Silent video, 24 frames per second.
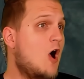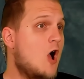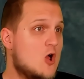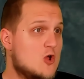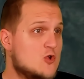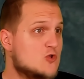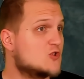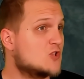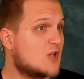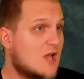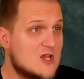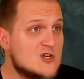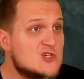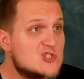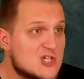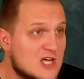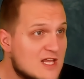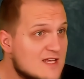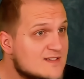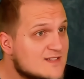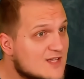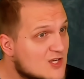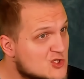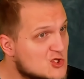ist kein
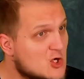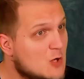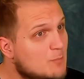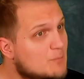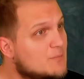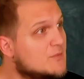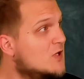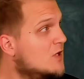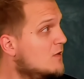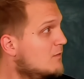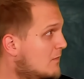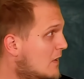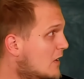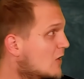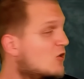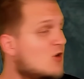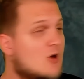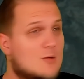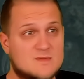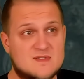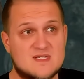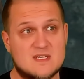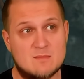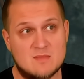schlechter Job, ne? Man
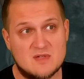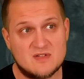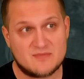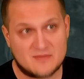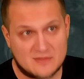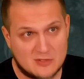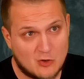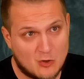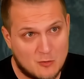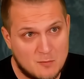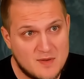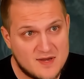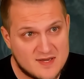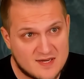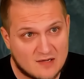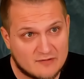kommt ziemlich viel rum in der